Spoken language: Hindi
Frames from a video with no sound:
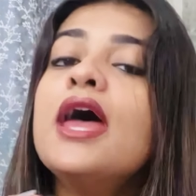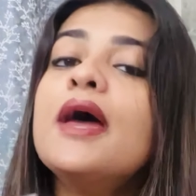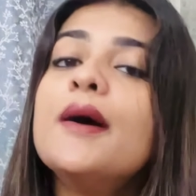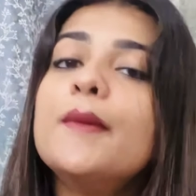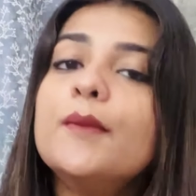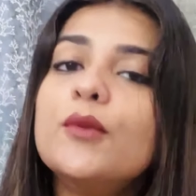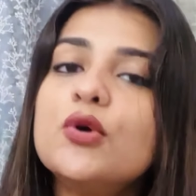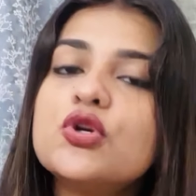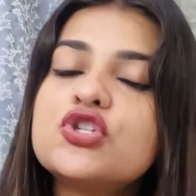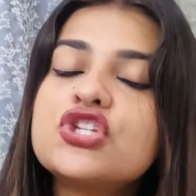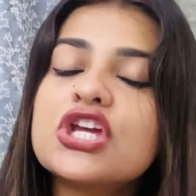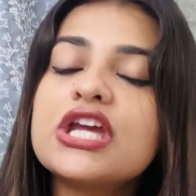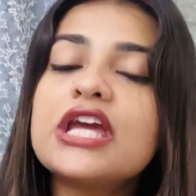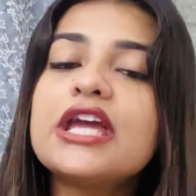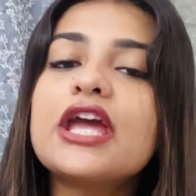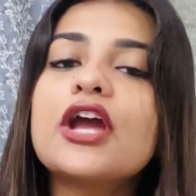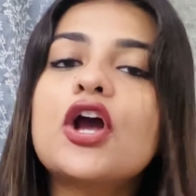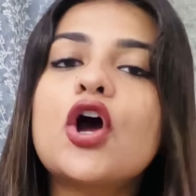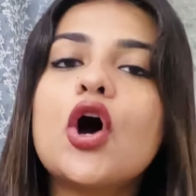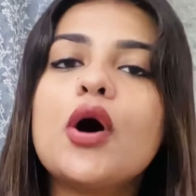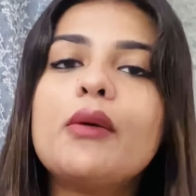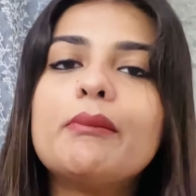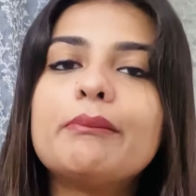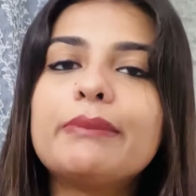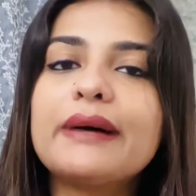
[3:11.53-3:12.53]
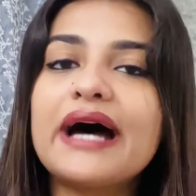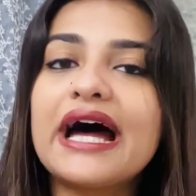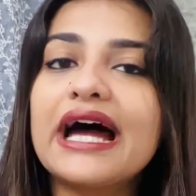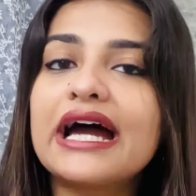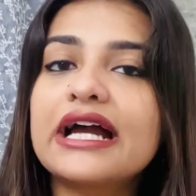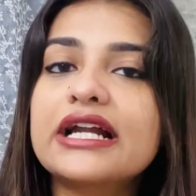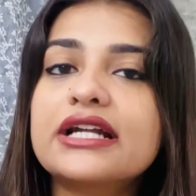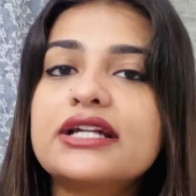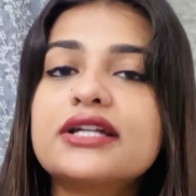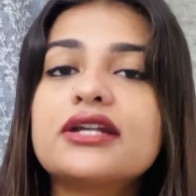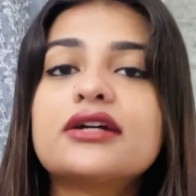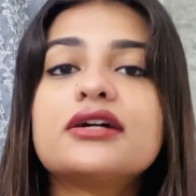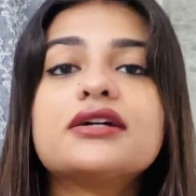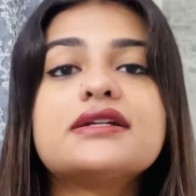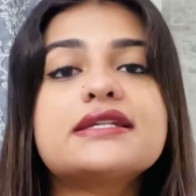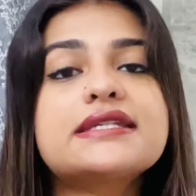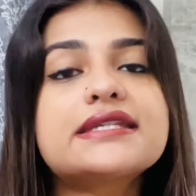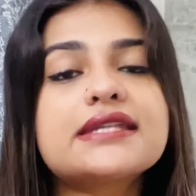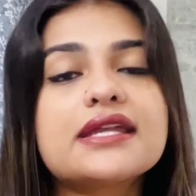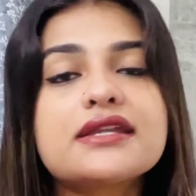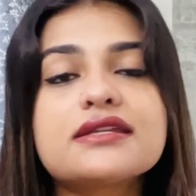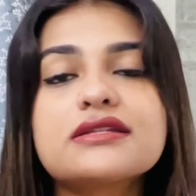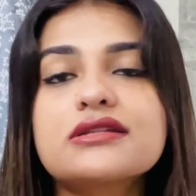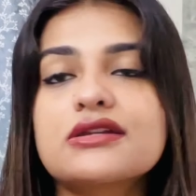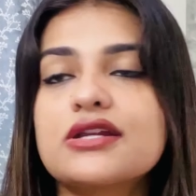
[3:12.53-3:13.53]
मुझे ये कॉम्पैक्ट
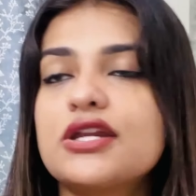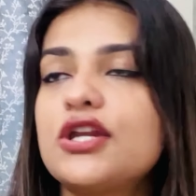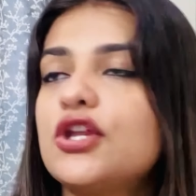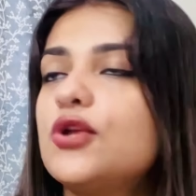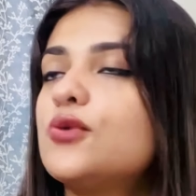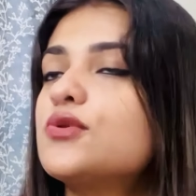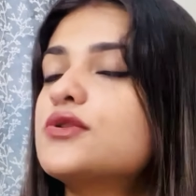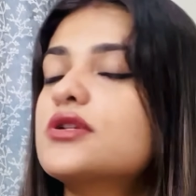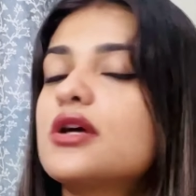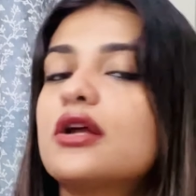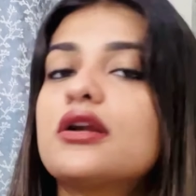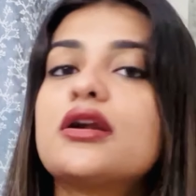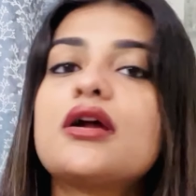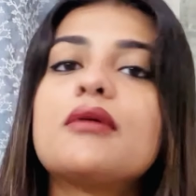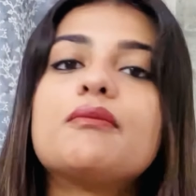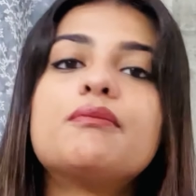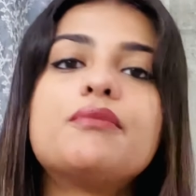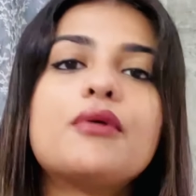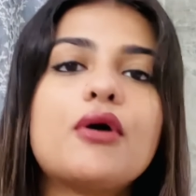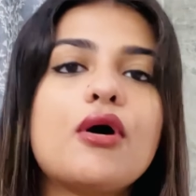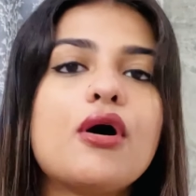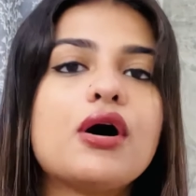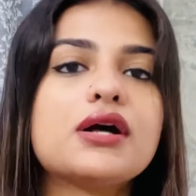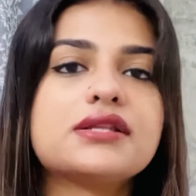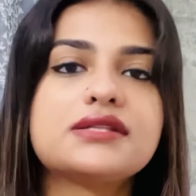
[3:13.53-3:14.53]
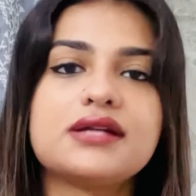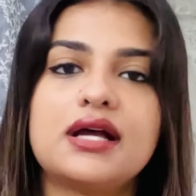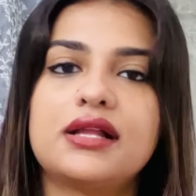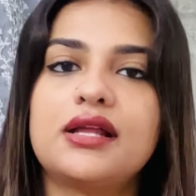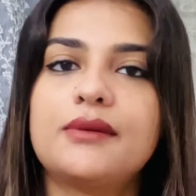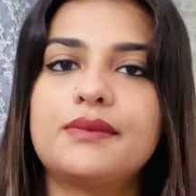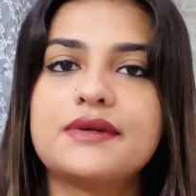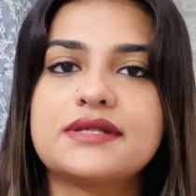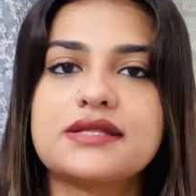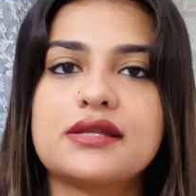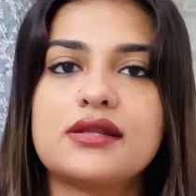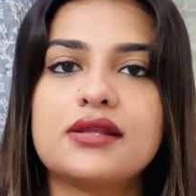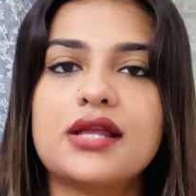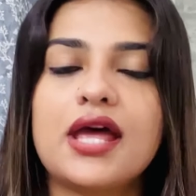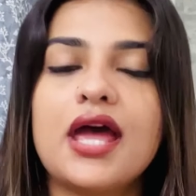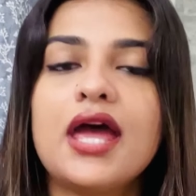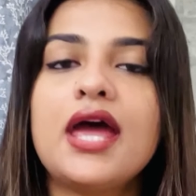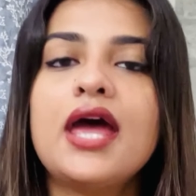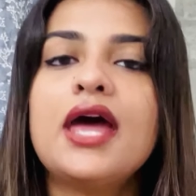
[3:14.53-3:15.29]
सनस्क्रीन यूज करना बहुत ज्यादा पसंद है